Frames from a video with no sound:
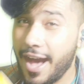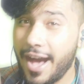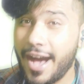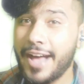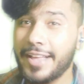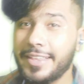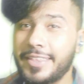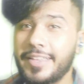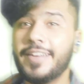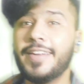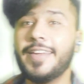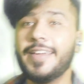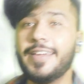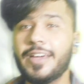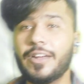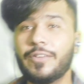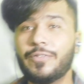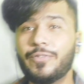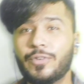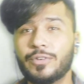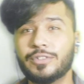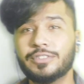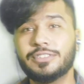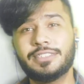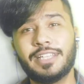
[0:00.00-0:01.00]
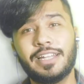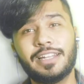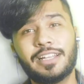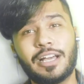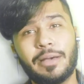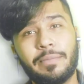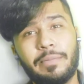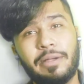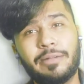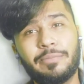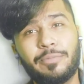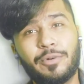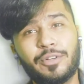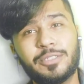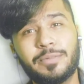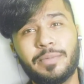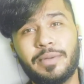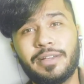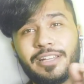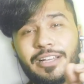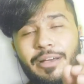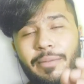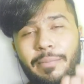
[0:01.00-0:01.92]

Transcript: अदर ईयरफोन्स दिल कमेंट बॉक्स में